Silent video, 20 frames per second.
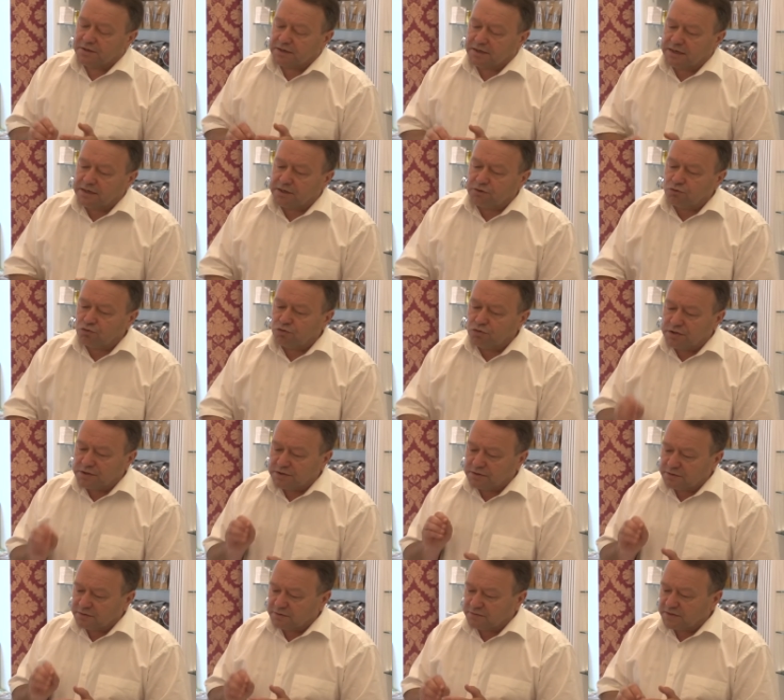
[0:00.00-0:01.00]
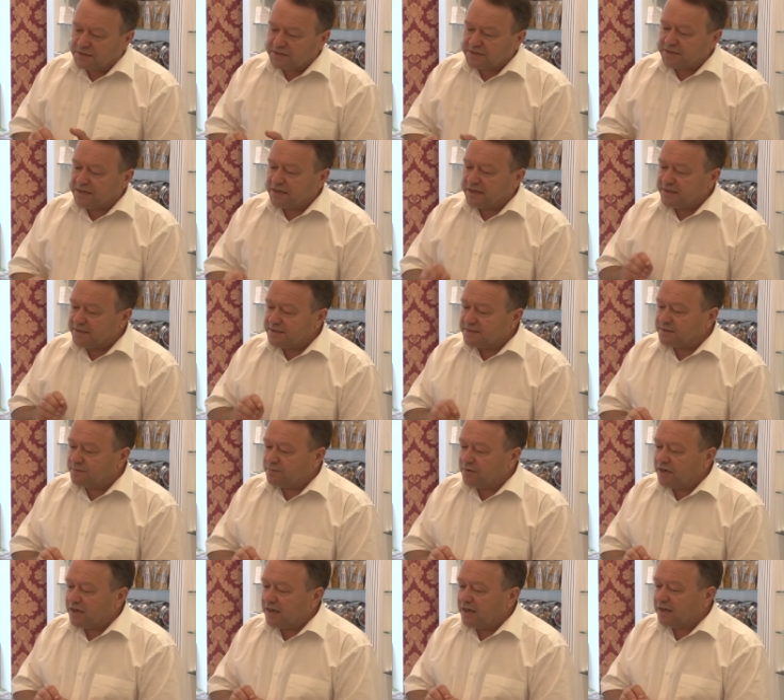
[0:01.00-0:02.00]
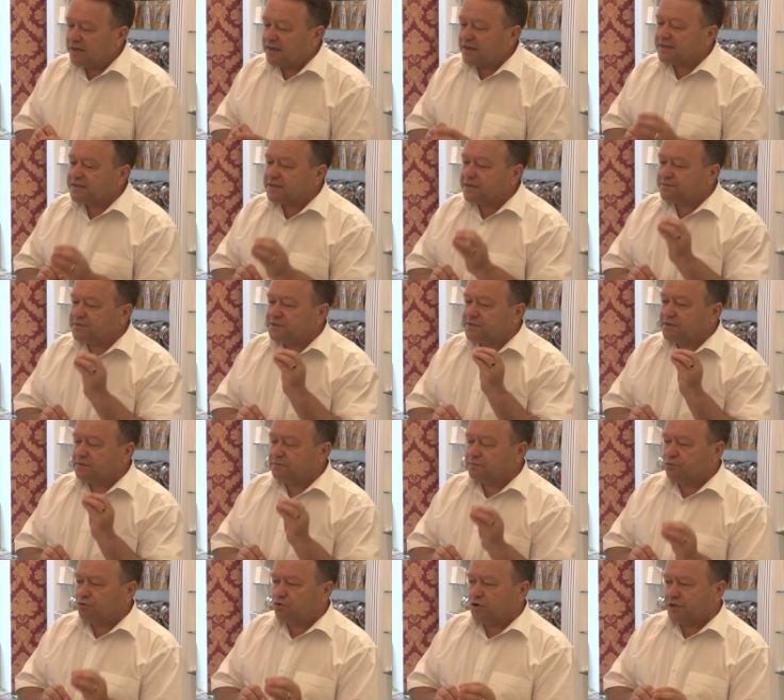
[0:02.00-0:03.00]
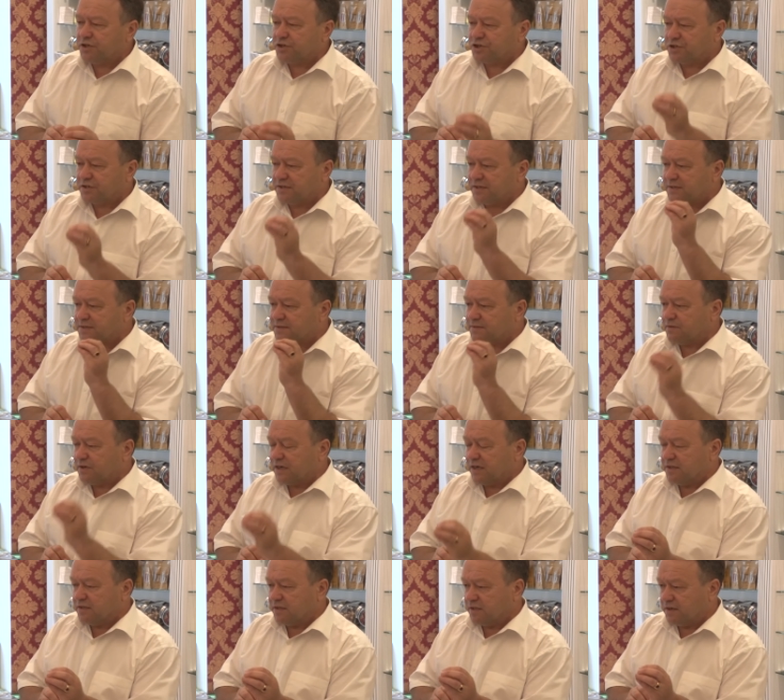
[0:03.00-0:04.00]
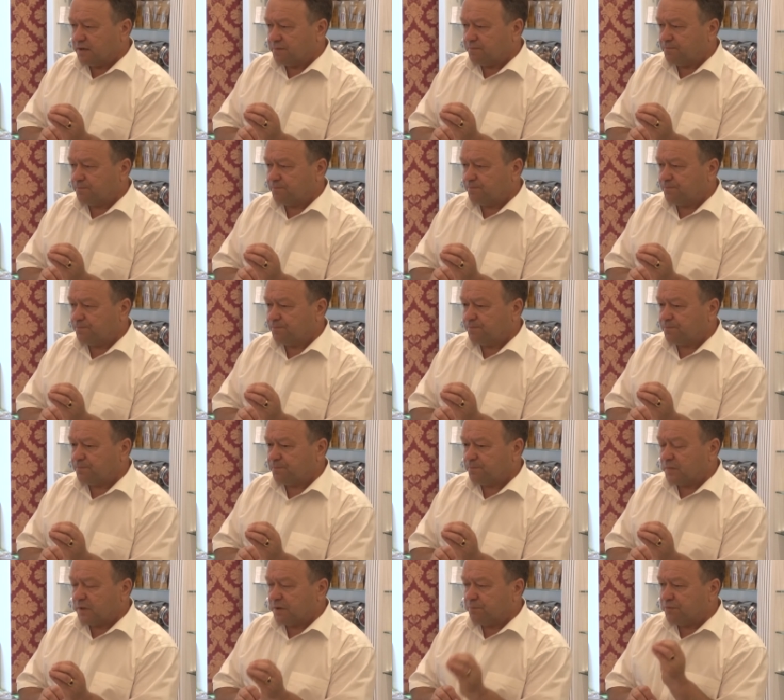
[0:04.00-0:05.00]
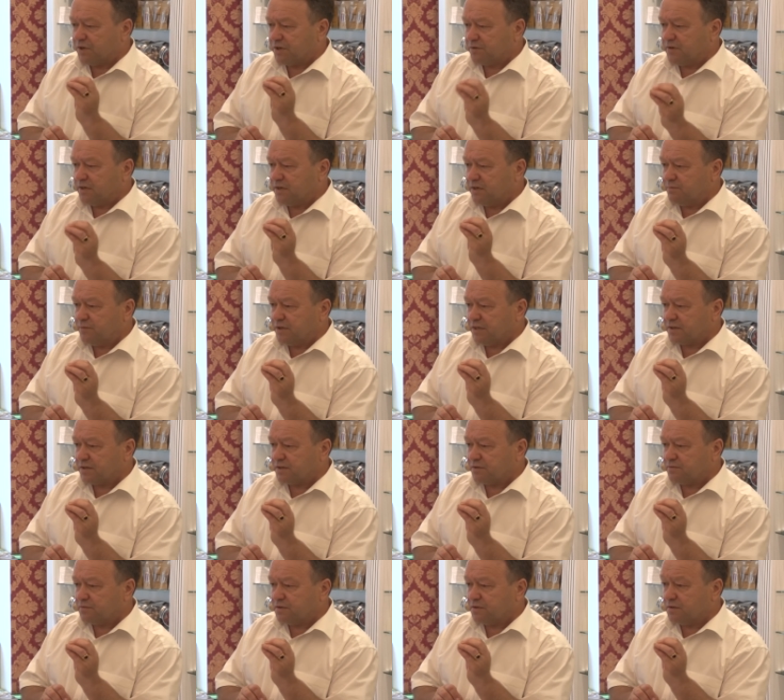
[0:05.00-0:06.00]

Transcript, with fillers: огонь, вода и земля – это всего лишь название первоэлементов.